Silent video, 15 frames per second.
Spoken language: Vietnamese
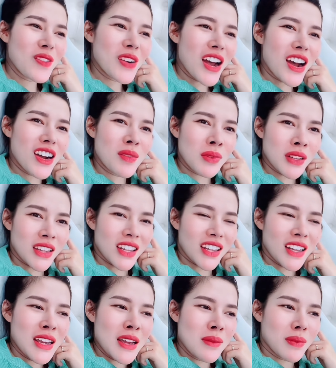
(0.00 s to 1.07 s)
ta cũng cừ mà
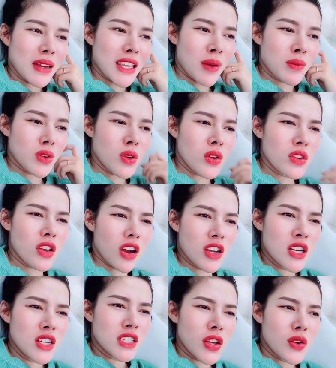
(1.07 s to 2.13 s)
mà chồng tôi nói
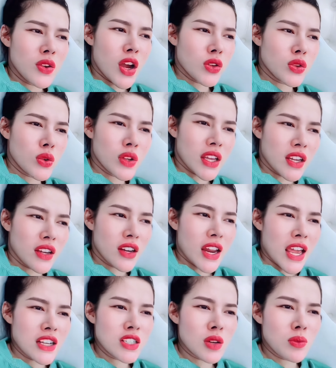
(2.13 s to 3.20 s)
trời sao vợ tôi
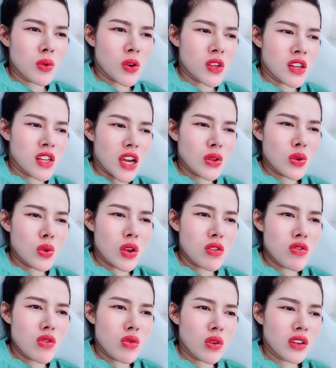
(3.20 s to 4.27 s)
vậy đẻ xong rồi nhìn vợ tôi
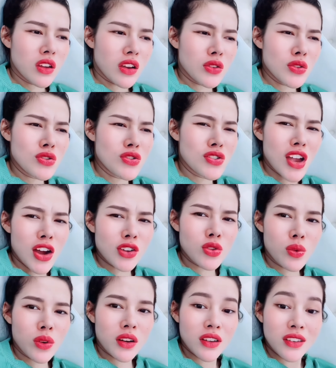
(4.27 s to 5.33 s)
dễ thương quá trời tôi thương
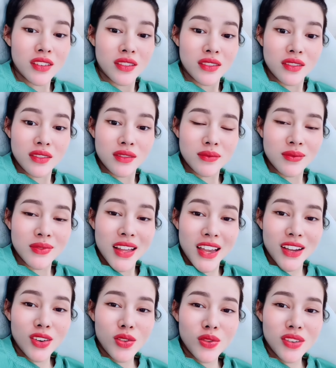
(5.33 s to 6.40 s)
vợ tôi quá
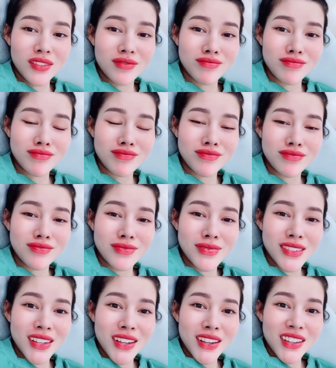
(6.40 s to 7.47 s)
thiệt luôn á
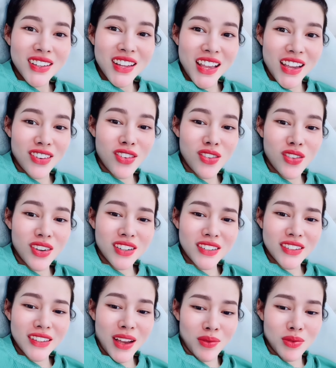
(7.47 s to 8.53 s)
thiệt luôn
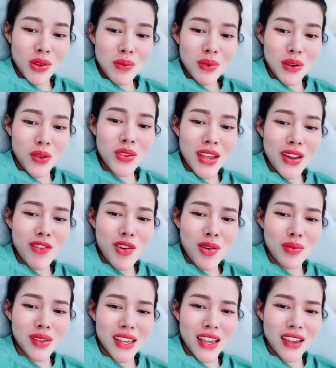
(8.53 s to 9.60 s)
á chồng tôi mới nói gì
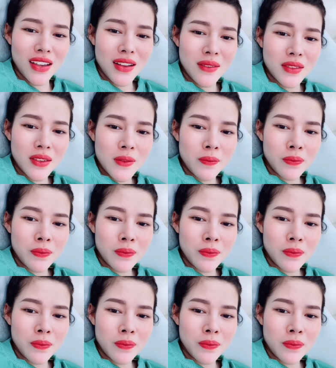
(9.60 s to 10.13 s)
luôn á mấy chị